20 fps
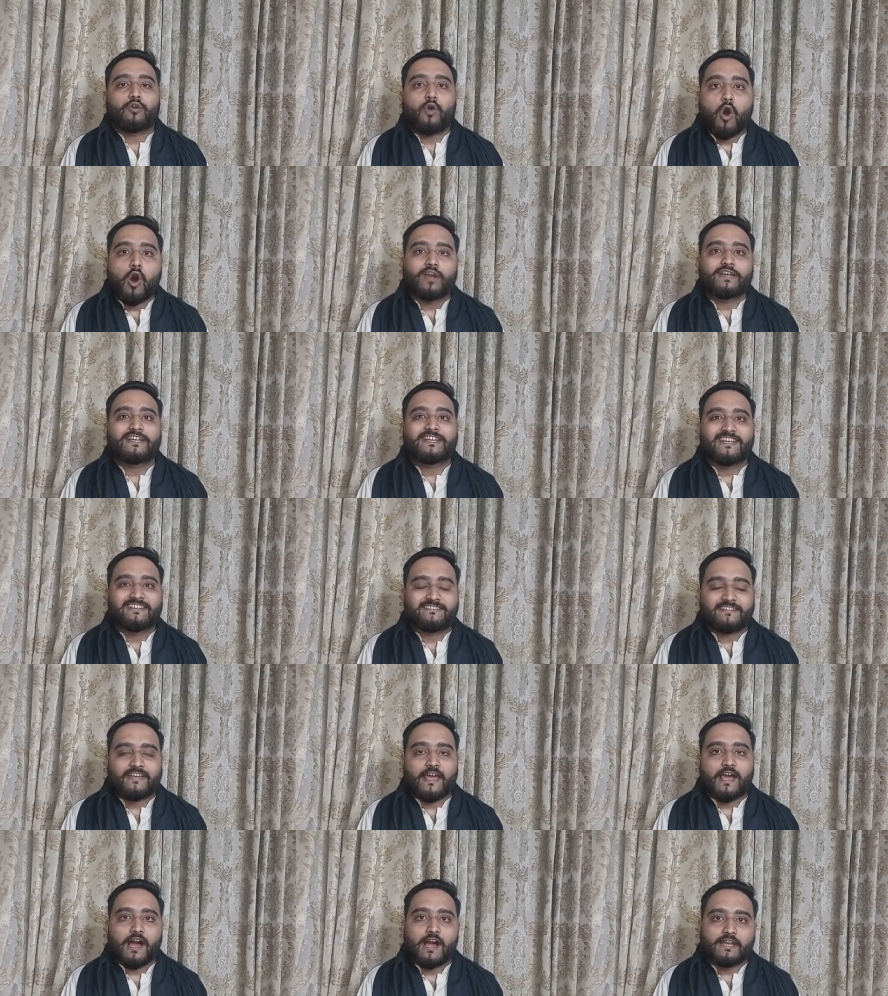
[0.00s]
कौन
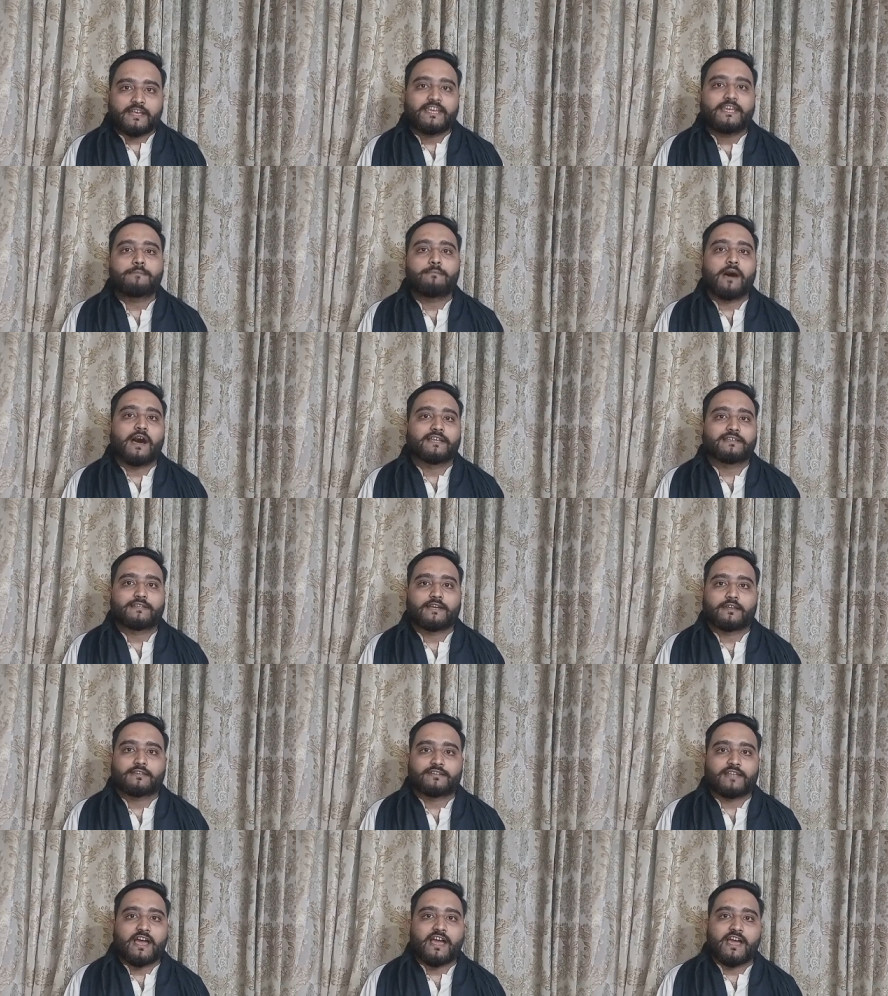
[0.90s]
किसके हक की बात
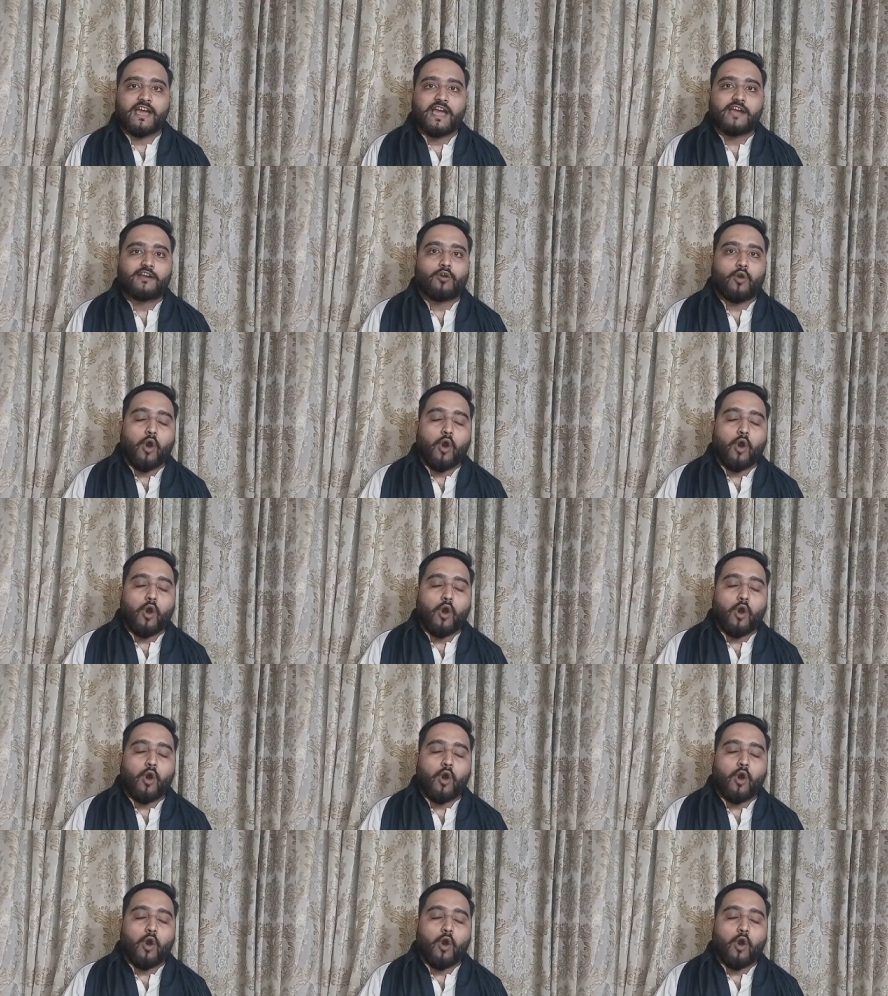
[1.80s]
करता है